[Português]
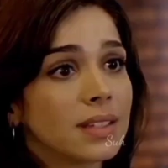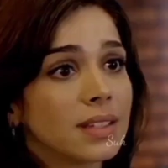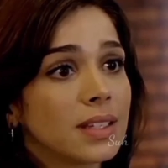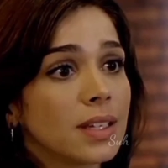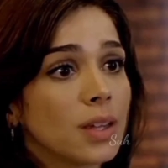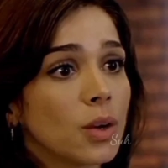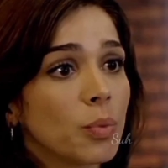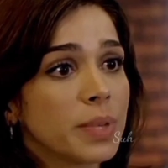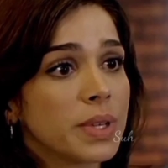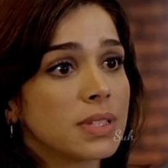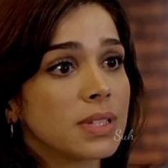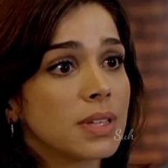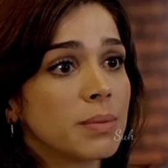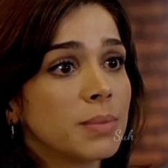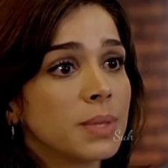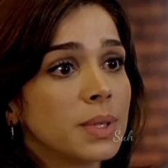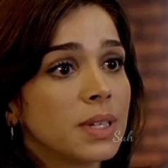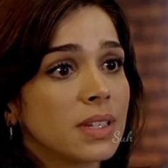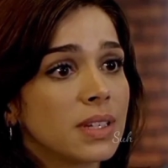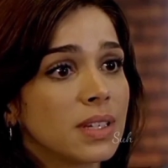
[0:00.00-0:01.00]
E eu
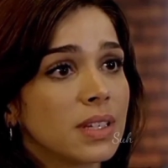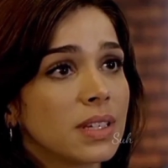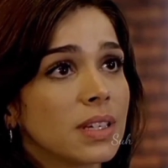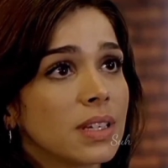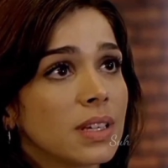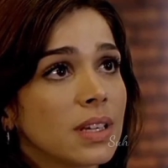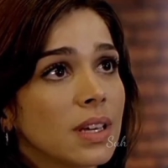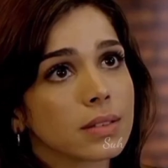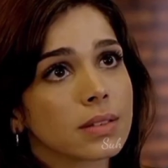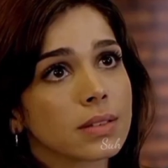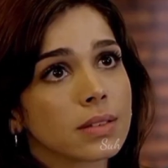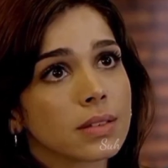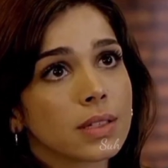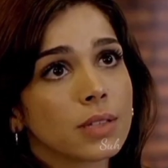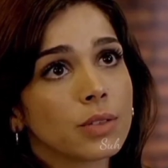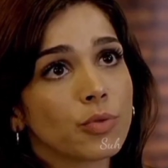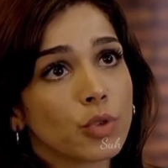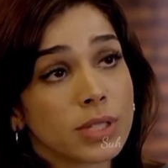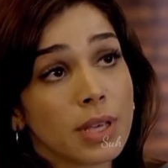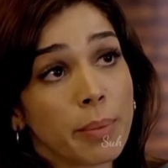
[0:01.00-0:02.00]
percebi que, que
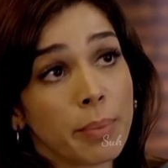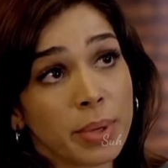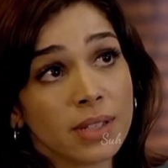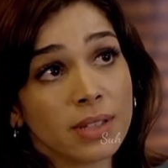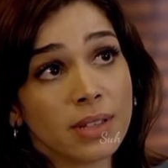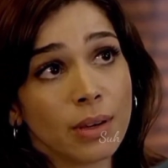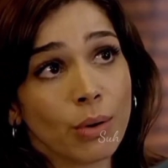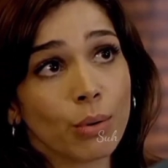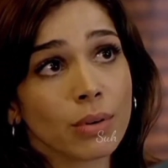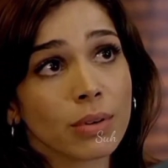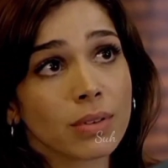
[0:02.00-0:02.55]
você aprendeu.